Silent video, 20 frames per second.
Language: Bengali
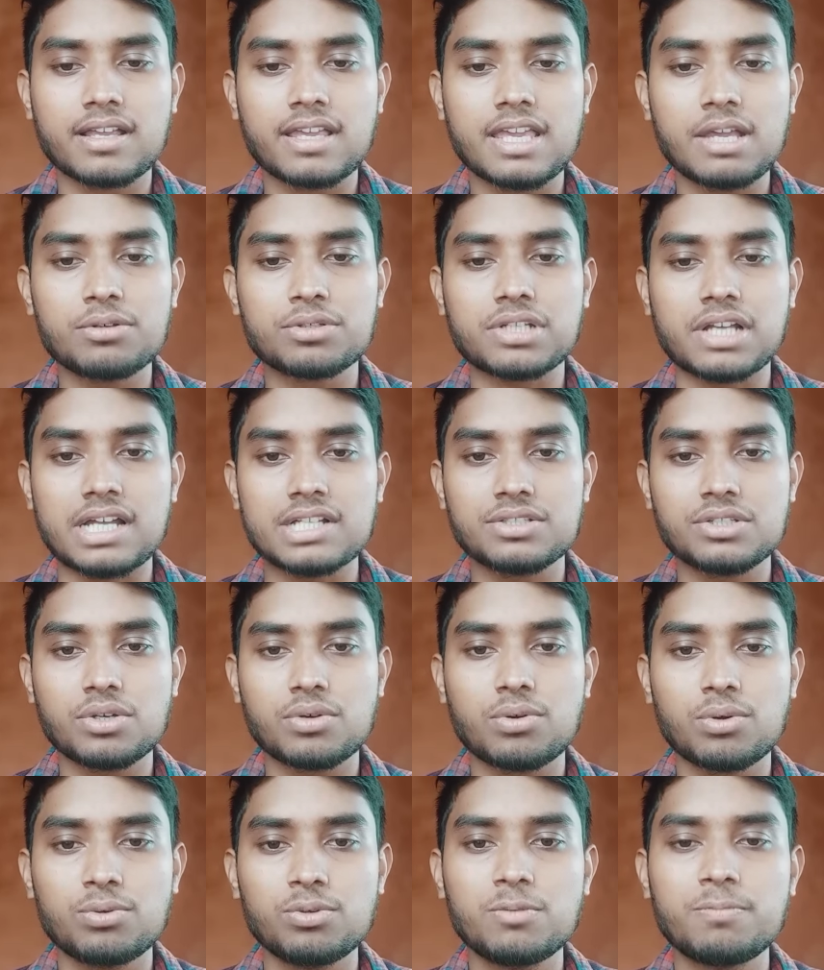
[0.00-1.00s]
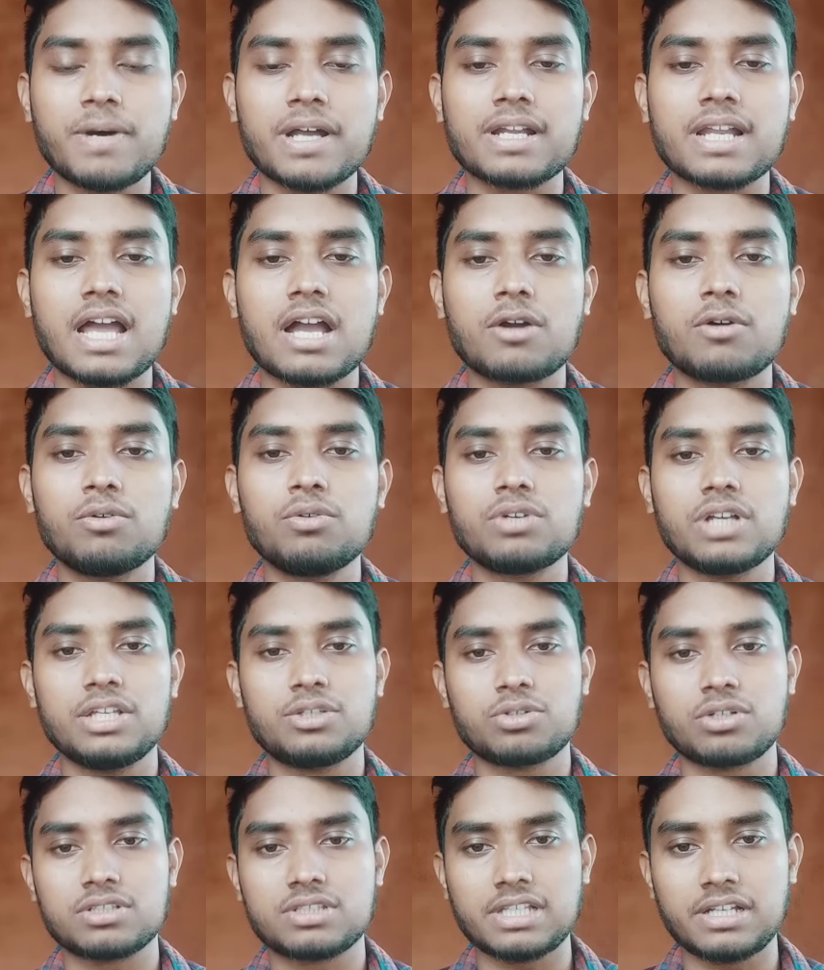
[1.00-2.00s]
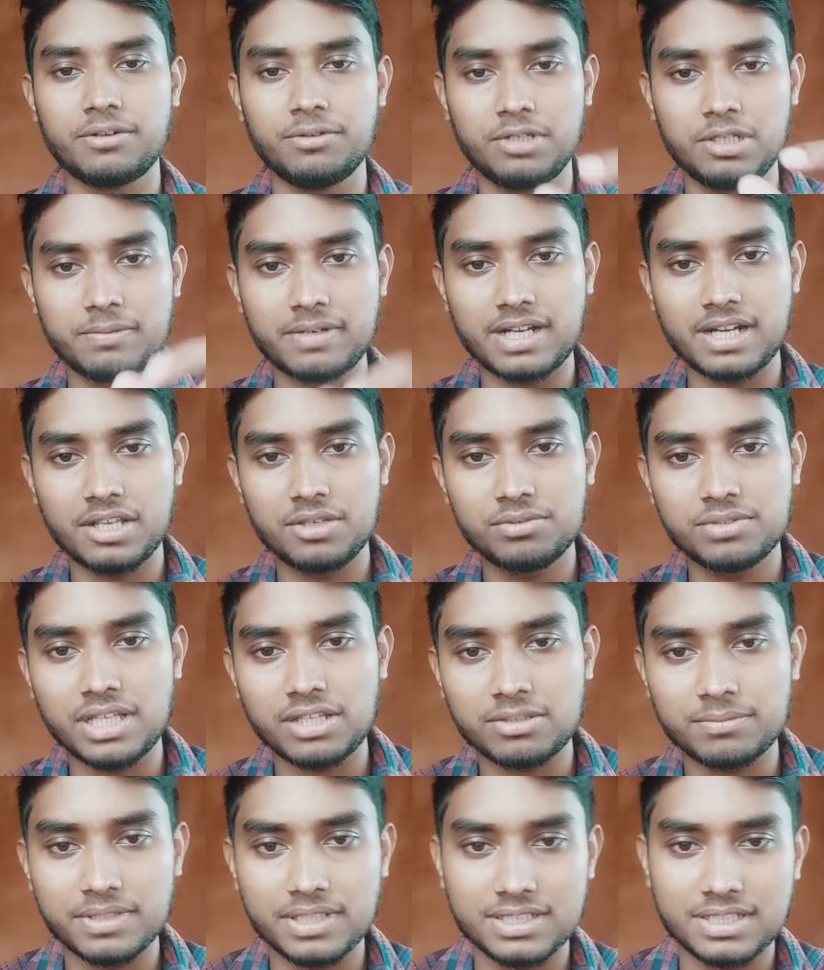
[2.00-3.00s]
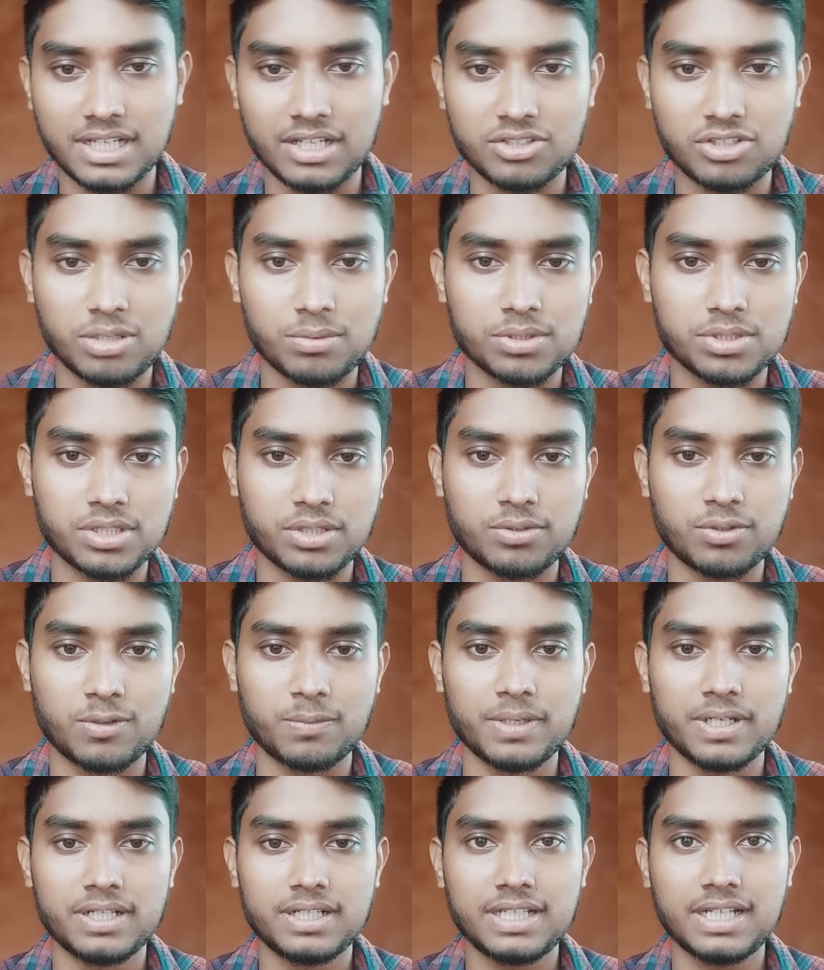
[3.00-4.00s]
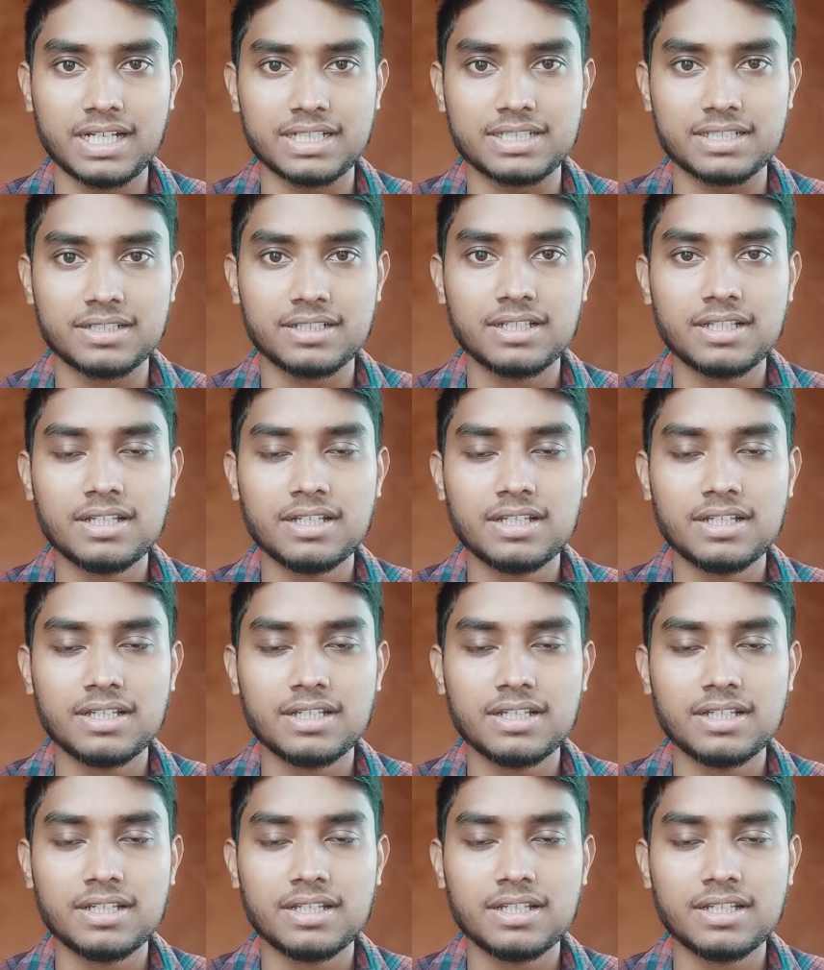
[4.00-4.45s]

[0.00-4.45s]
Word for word: কেউ সাহায্য করুক বা না করুক এই সস্তার ইউটিউবার রিজুদা তোমাদের সাহায্য অবশ্যই করবে ঠিক আছে